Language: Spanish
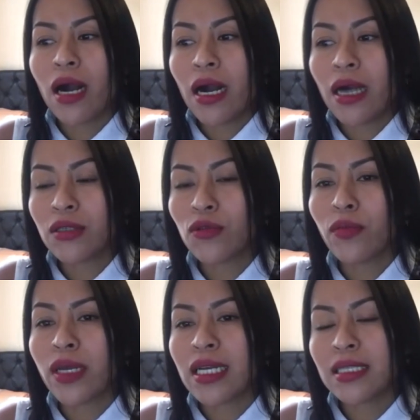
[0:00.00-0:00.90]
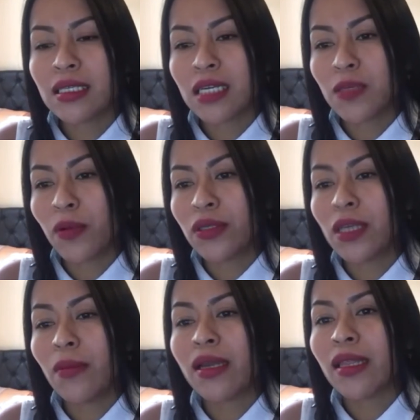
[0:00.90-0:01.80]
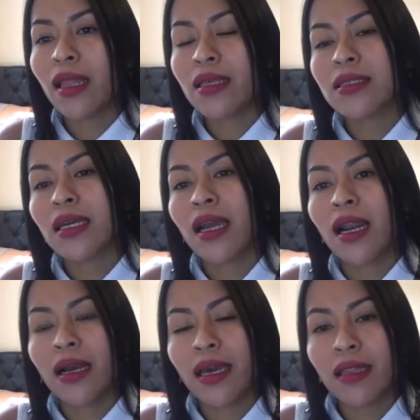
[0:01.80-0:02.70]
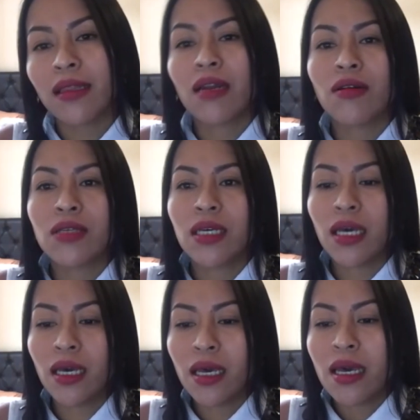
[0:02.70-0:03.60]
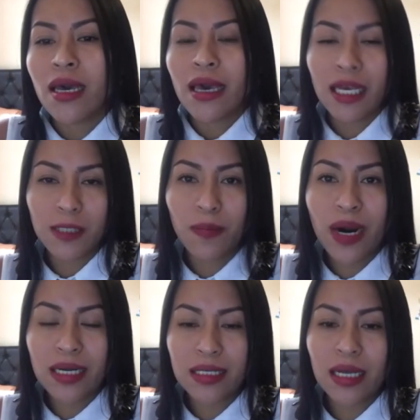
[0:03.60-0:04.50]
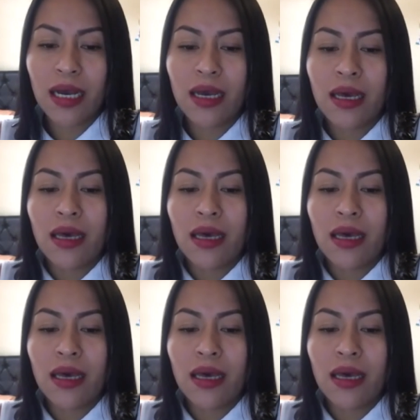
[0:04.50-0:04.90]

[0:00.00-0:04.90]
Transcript: a asumir estas responsabilidades de que la gente no se esparza